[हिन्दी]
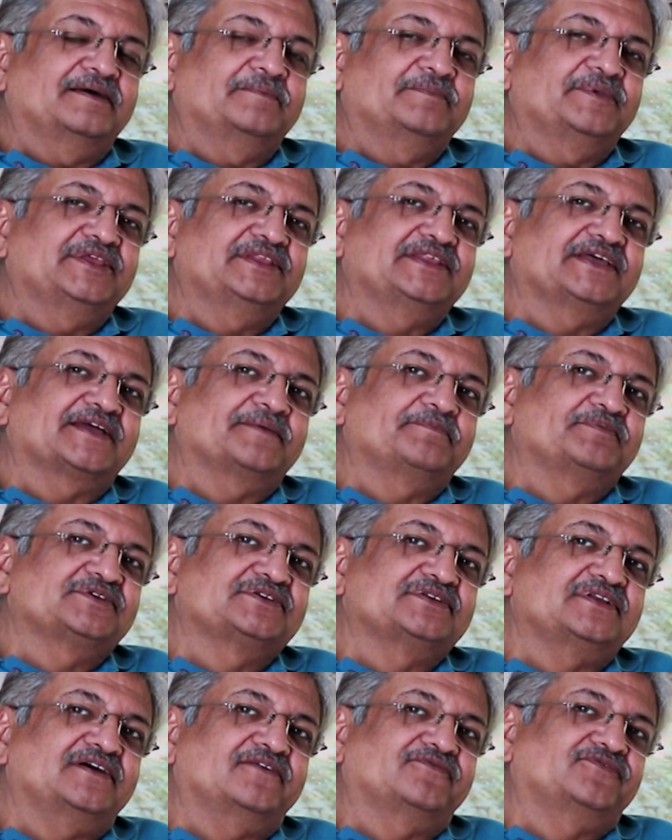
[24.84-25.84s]
उम्मीद है कि
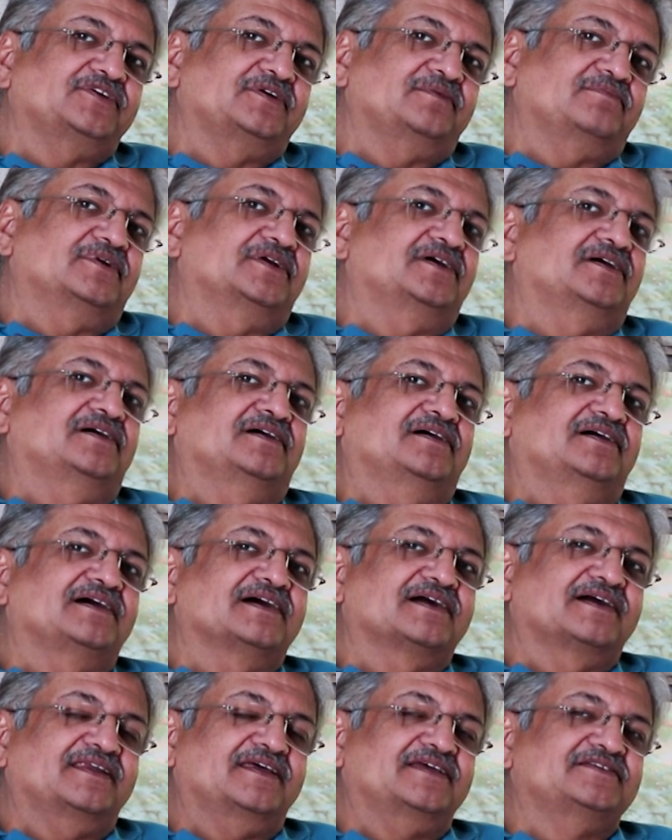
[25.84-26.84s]
पिछला हफ्ता बड़ा
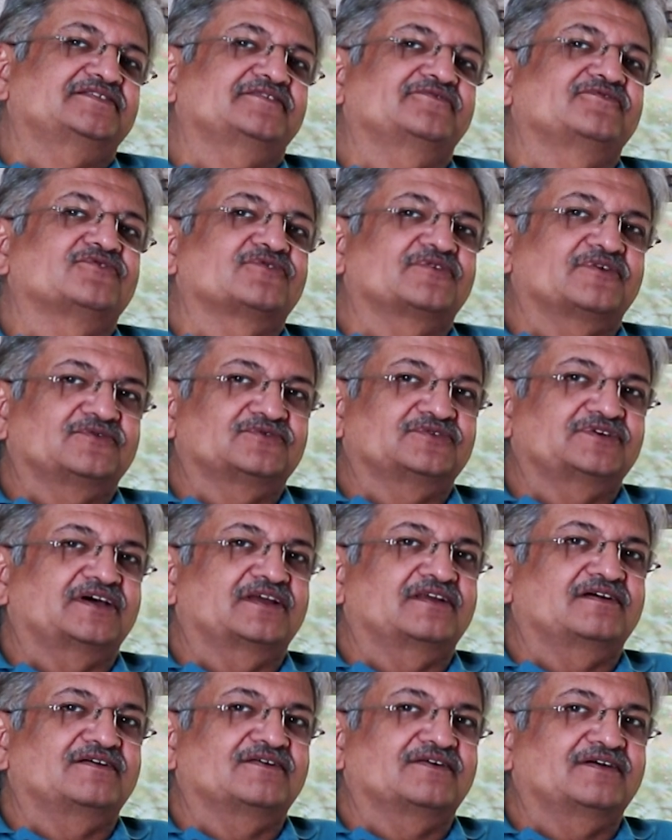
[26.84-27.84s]
अग्रेसिव होकर
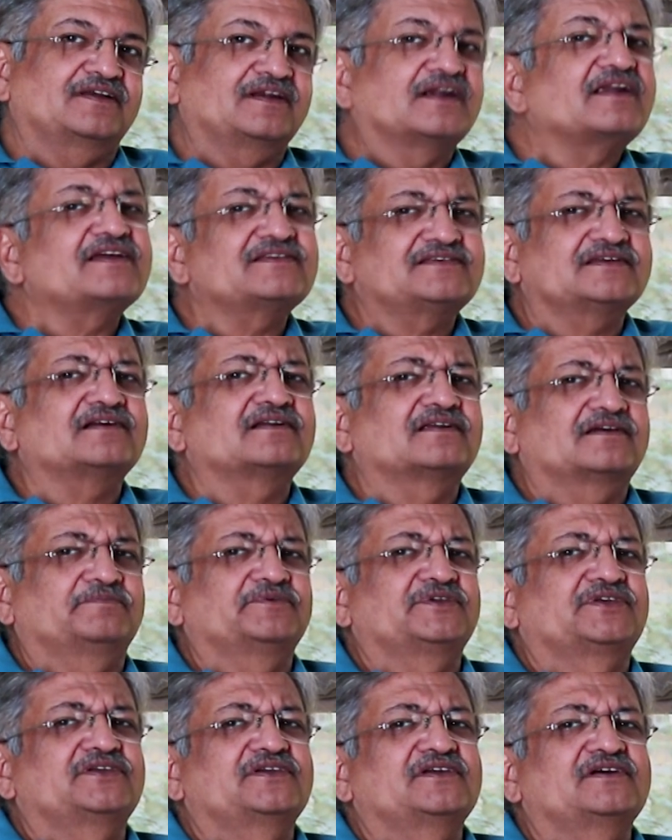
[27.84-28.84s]
गुजारा होगा लड़ाई झगड़ा
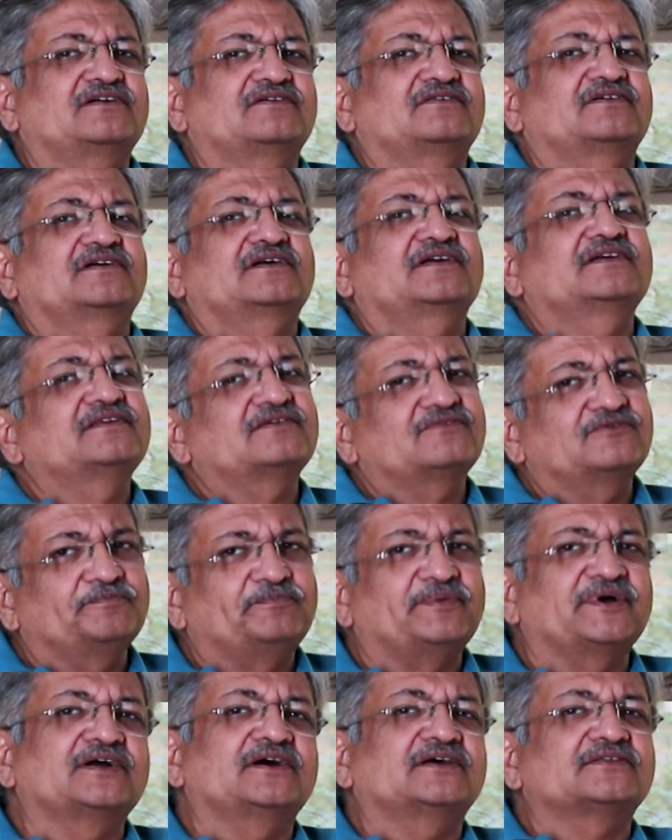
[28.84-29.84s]
भी किया होगा कहीं ना कोई
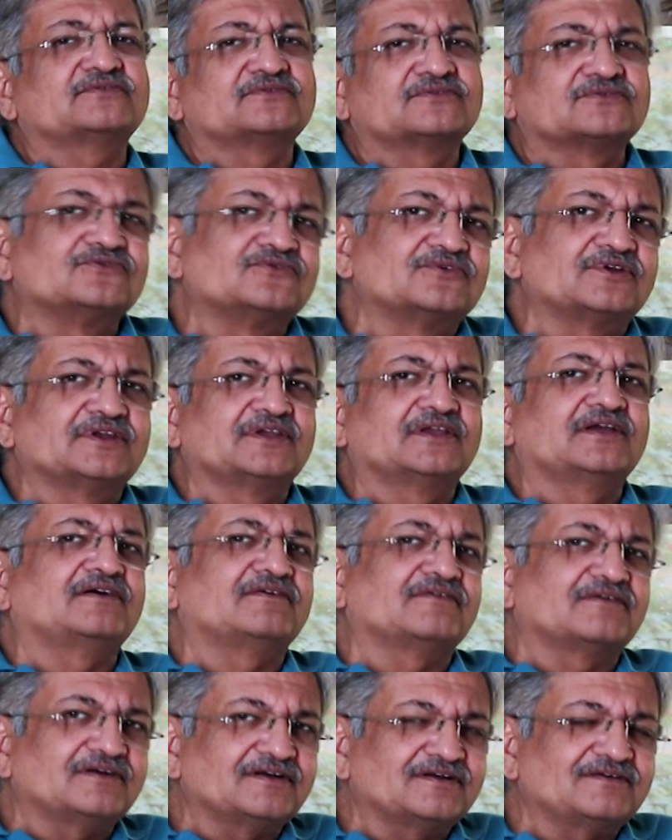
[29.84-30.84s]
पंगा तो ज़रूर लिया
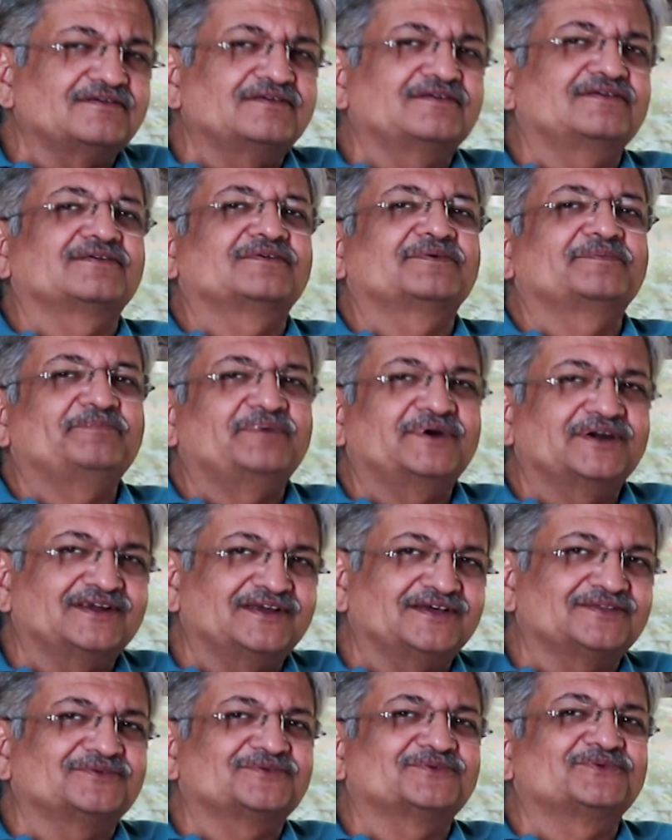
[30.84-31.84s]
होगा कोई ना कोई
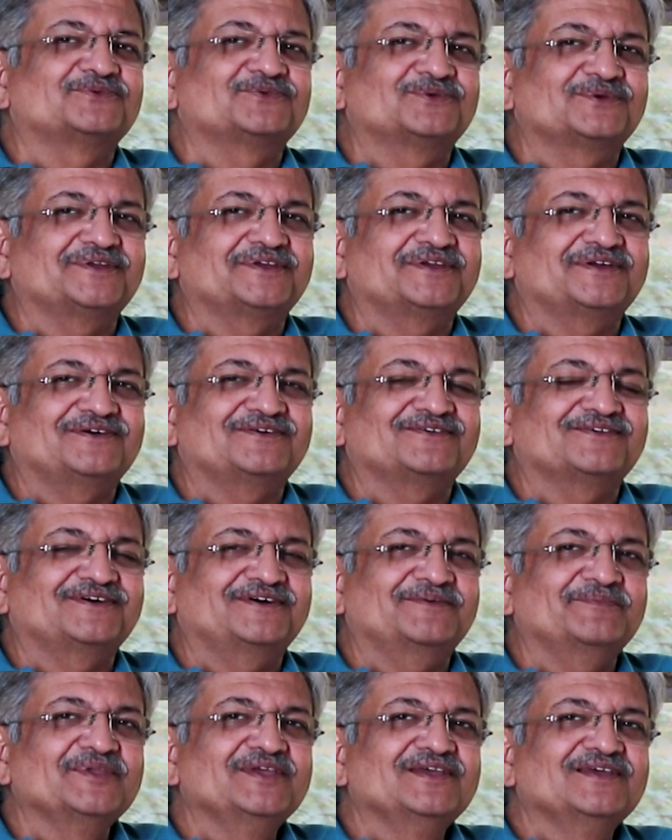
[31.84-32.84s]
फड्डा तो ज़रूर लिया
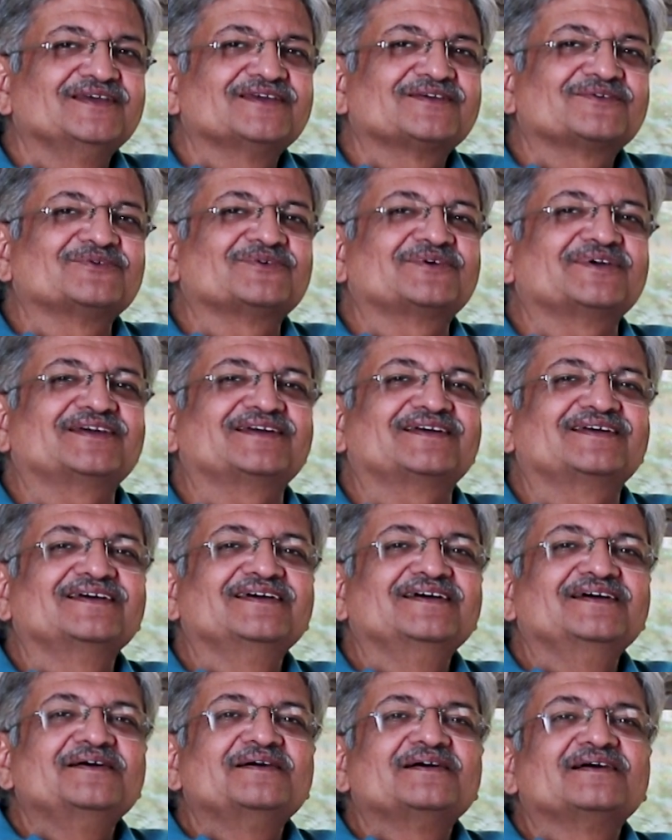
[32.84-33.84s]
होगा क्योंकि
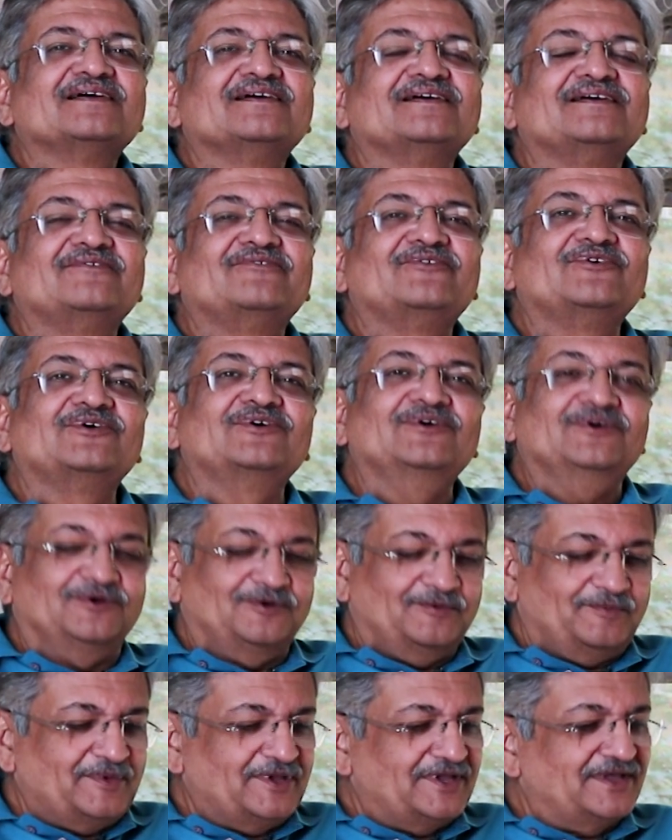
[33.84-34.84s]
वो
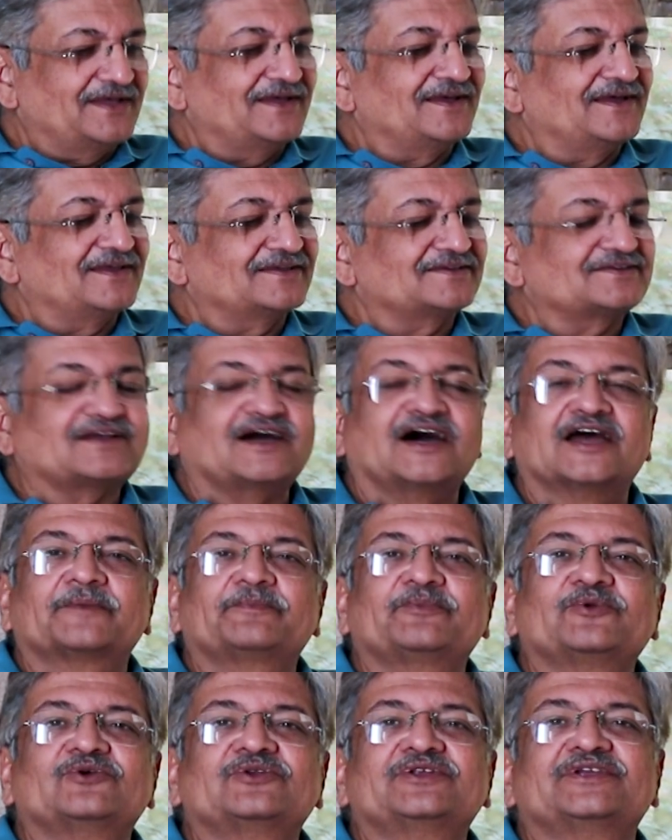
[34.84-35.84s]

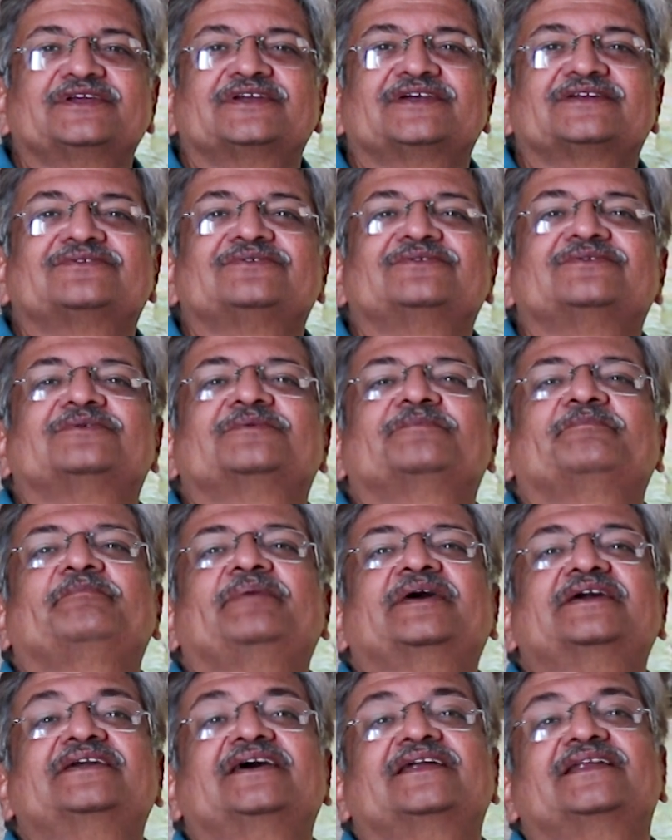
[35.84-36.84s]
स्कॉर्पियो नहीं है जो
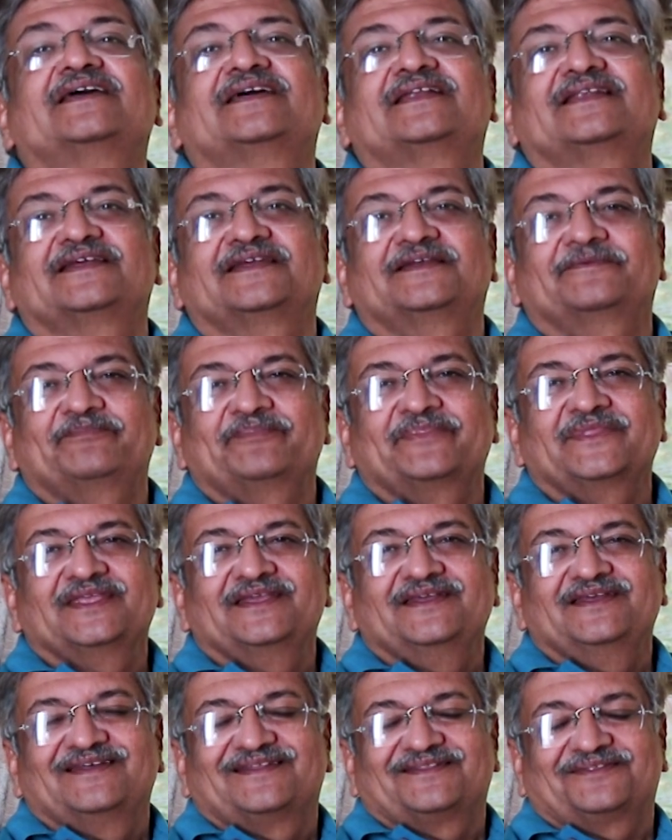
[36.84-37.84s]
फड्डा ना ले
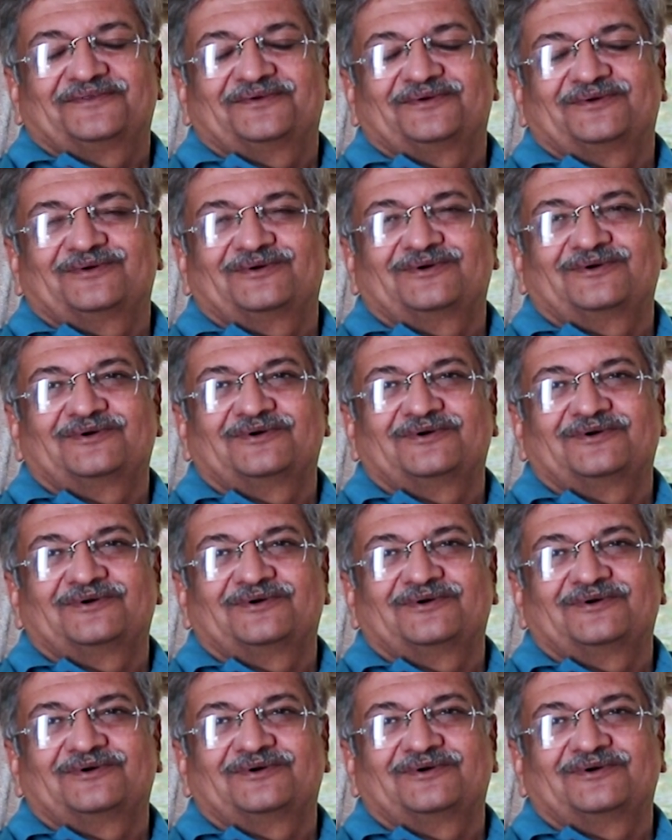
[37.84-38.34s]
तो